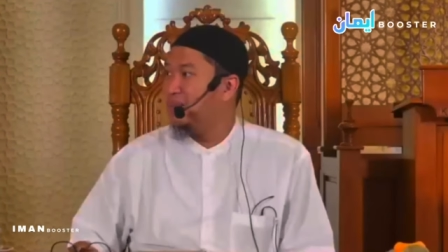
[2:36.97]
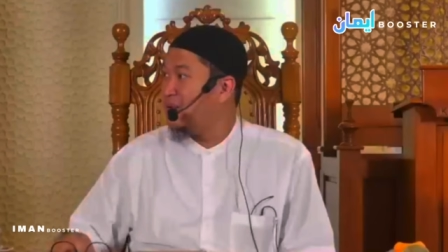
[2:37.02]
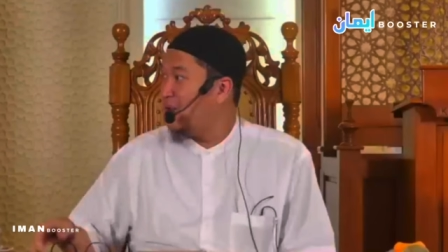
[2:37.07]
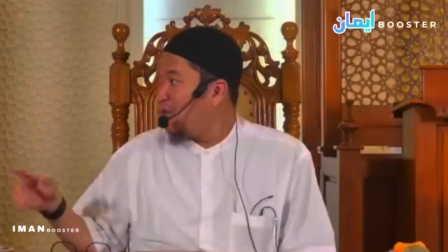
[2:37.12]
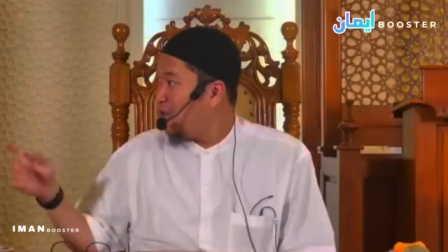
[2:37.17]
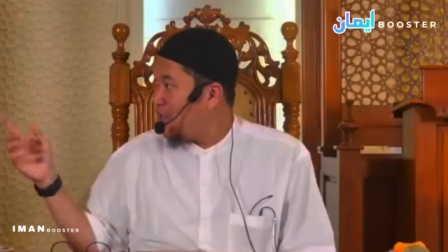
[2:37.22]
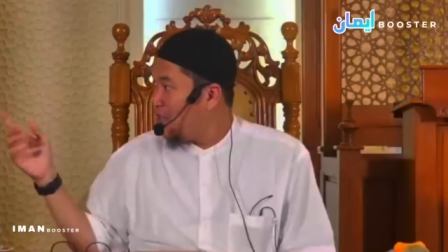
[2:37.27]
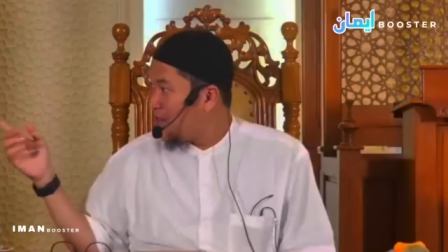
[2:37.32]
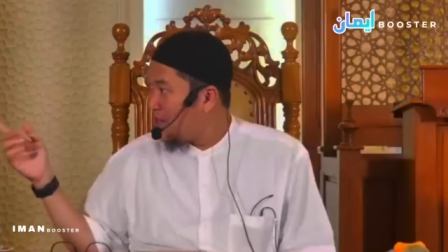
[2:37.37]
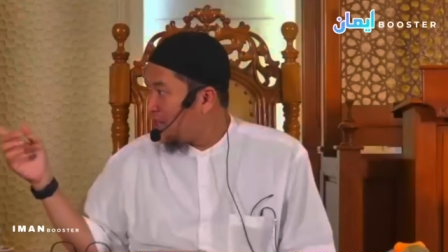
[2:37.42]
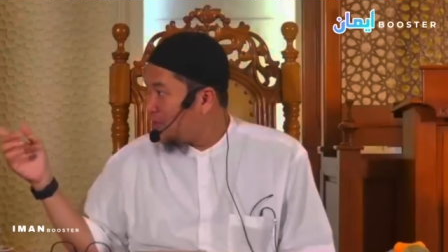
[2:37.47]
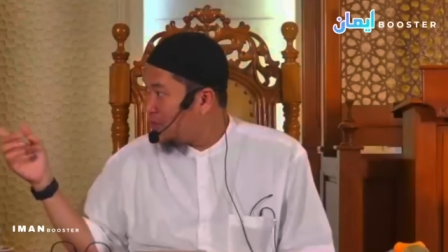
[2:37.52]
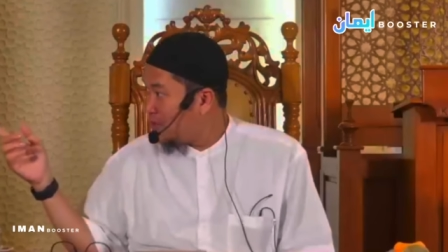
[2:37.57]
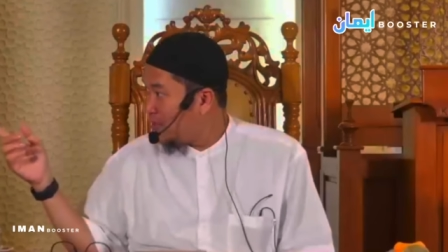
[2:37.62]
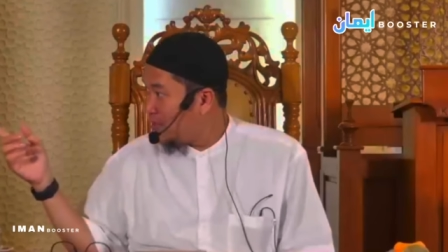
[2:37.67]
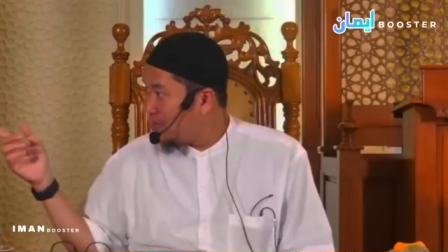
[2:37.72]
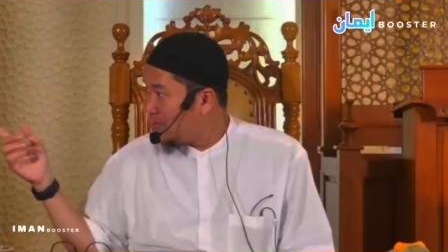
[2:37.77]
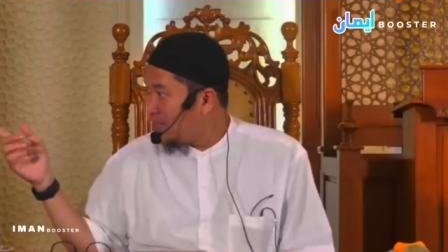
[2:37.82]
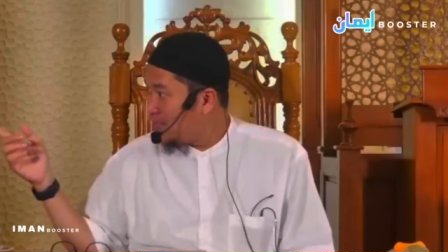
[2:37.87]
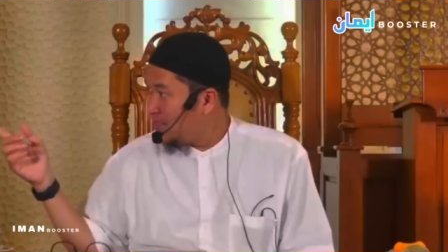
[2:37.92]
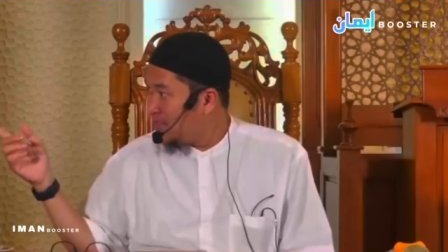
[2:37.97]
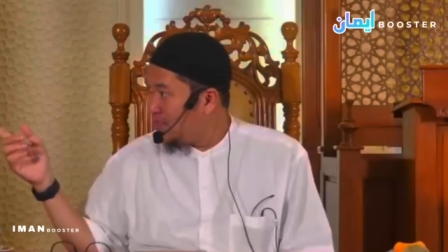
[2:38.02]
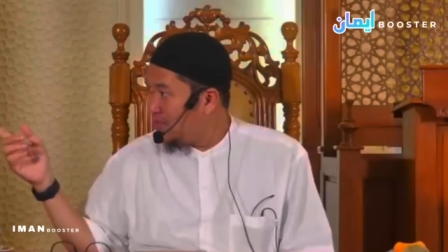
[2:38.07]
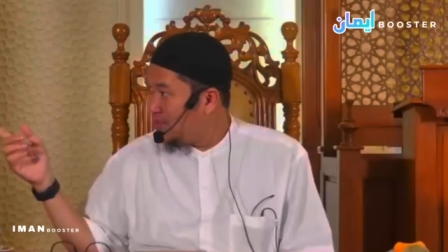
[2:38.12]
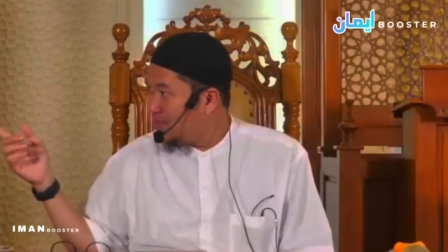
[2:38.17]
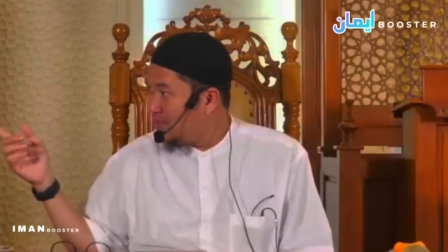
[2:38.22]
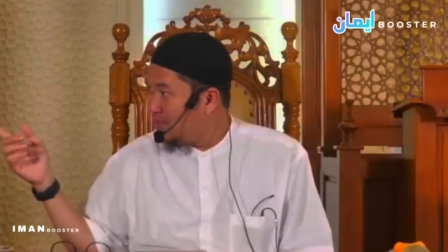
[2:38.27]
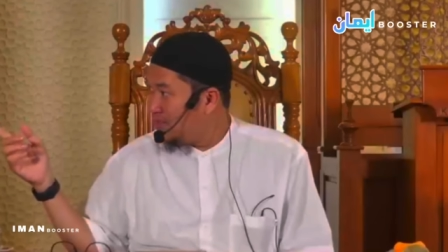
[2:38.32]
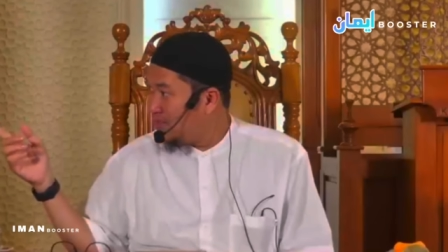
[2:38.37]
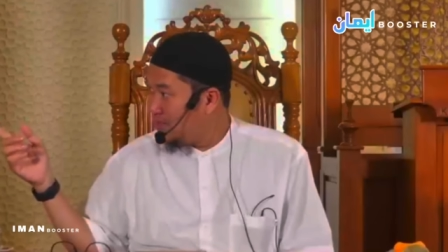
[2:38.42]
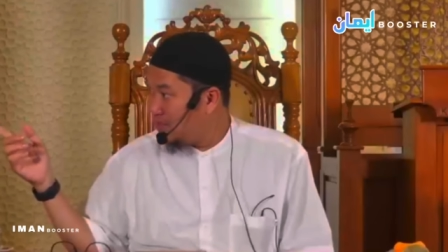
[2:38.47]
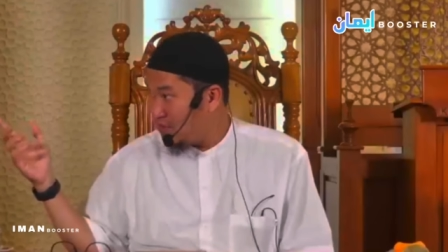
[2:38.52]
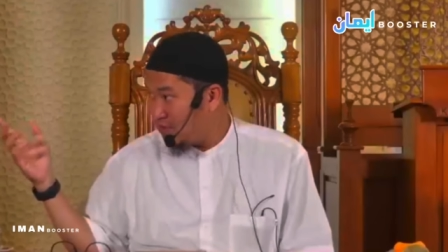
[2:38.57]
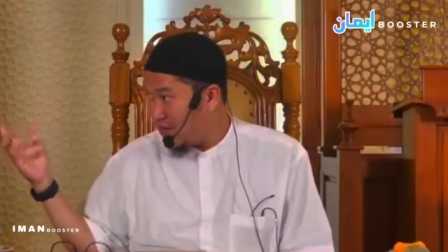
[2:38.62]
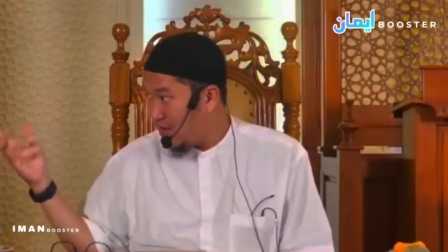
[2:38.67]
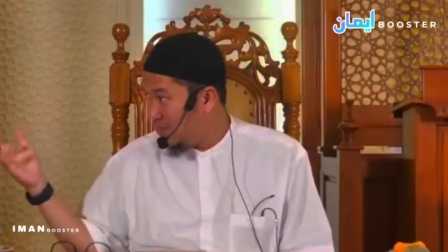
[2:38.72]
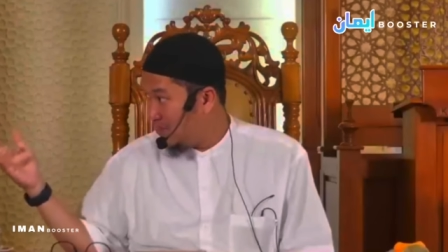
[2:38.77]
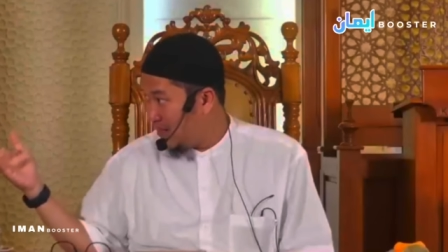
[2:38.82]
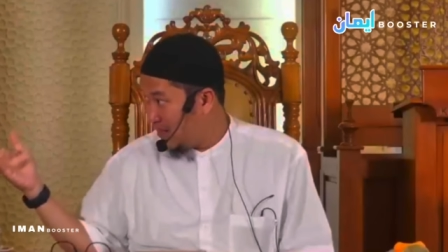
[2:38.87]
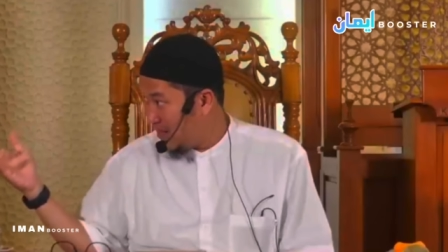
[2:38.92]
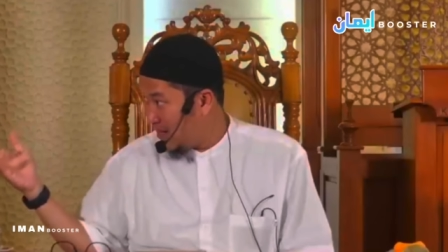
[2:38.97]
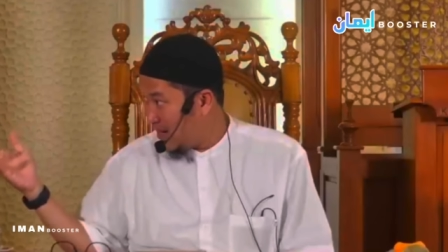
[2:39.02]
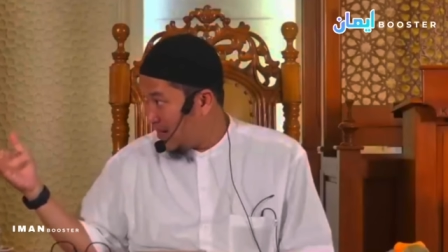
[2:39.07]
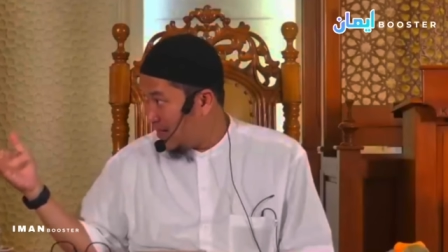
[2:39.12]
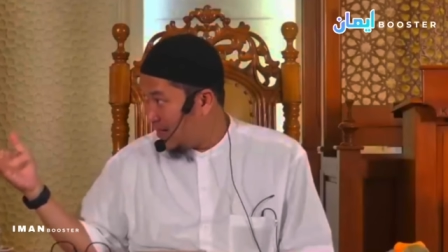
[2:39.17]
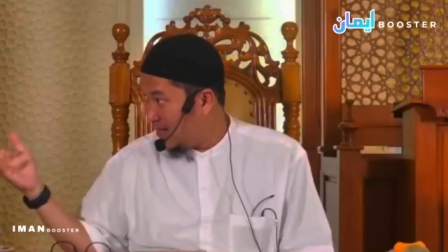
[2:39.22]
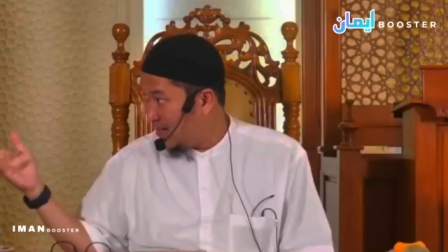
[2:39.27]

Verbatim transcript: Pak Goni orang tuanya masih hidup, sudah meninggal.